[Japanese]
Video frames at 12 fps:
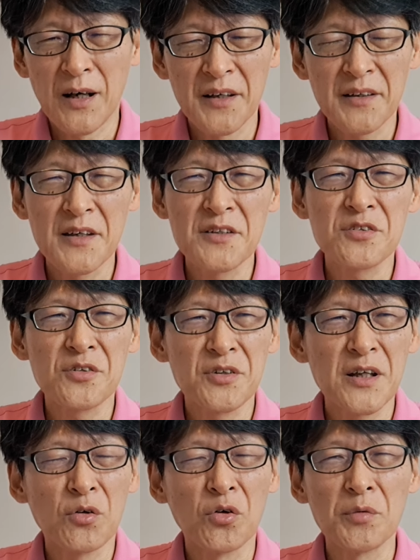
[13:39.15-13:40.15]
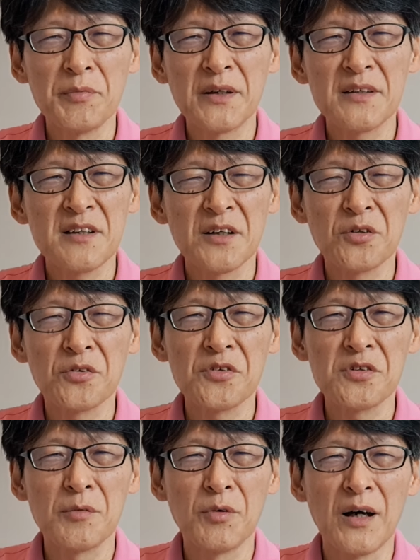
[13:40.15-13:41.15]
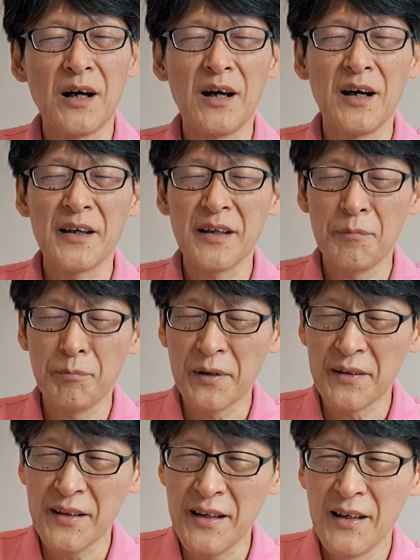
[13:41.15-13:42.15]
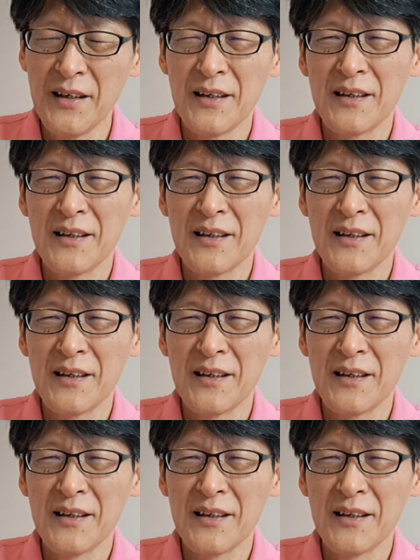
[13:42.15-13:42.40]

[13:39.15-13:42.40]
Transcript: 拝見するね、国民サイドとしても、ああ、やっぱりね、